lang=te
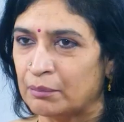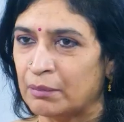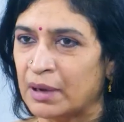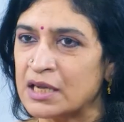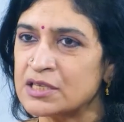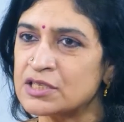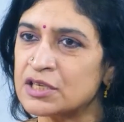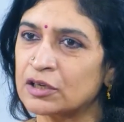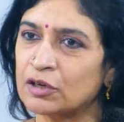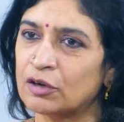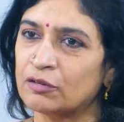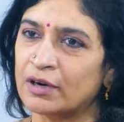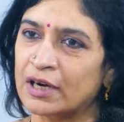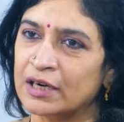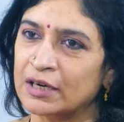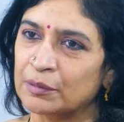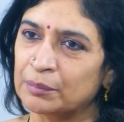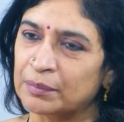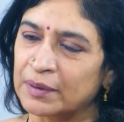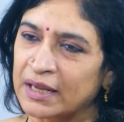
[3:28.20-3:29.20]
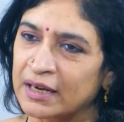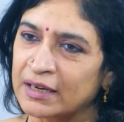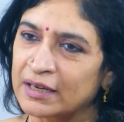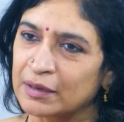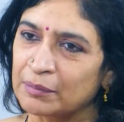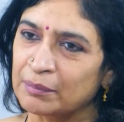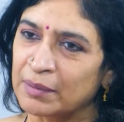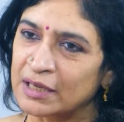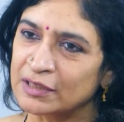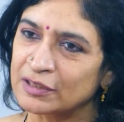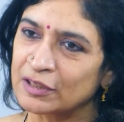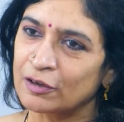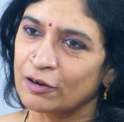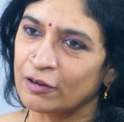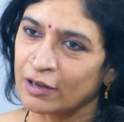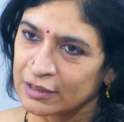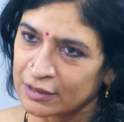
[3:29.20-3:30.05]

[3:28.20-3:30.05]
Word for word: మ్యాజిక్లో వాడినప్పుడు ఏంటి మ్యాజిక్లో